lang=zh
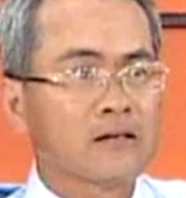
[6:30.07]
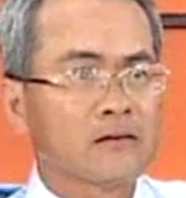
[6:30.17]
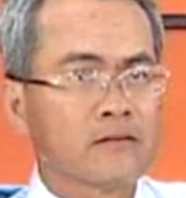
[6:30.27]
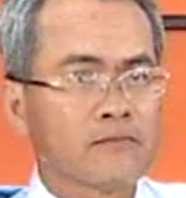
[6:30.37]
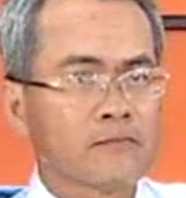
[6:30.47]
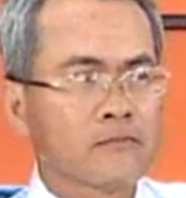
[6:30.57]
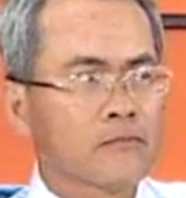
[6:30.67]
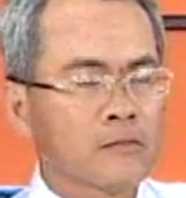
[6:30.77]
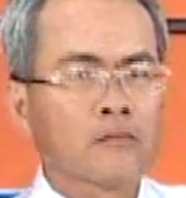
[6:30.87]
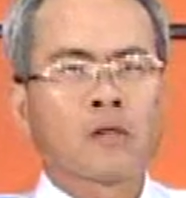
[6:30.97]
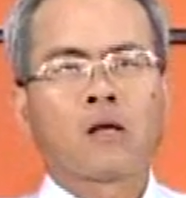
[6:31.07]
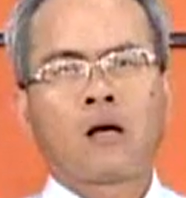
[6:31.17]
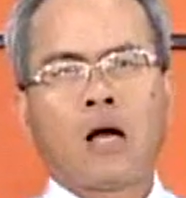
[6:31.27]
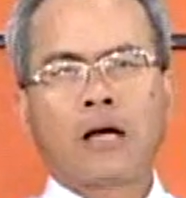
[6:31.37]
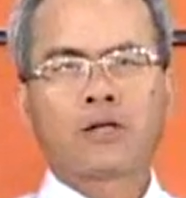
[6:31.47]
人民决定、啊。人民决定，人民决定
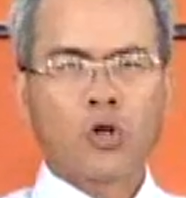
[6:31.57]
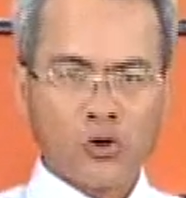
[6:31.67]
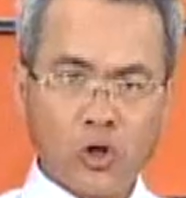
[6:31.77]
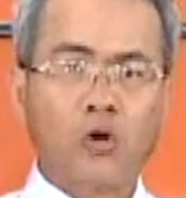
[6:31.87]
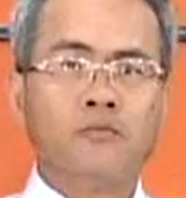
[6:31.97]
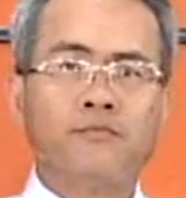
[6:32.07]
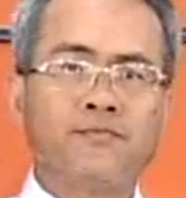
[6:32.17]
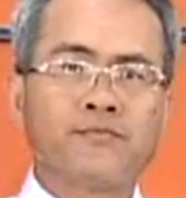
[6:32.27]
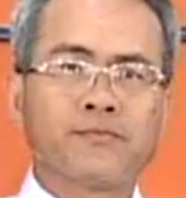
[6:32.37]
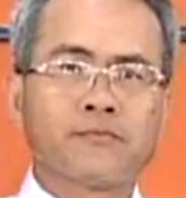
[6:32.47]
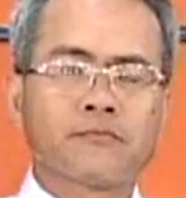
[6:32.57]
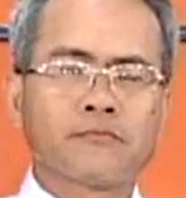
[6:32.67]
啊，还是公投？对啊，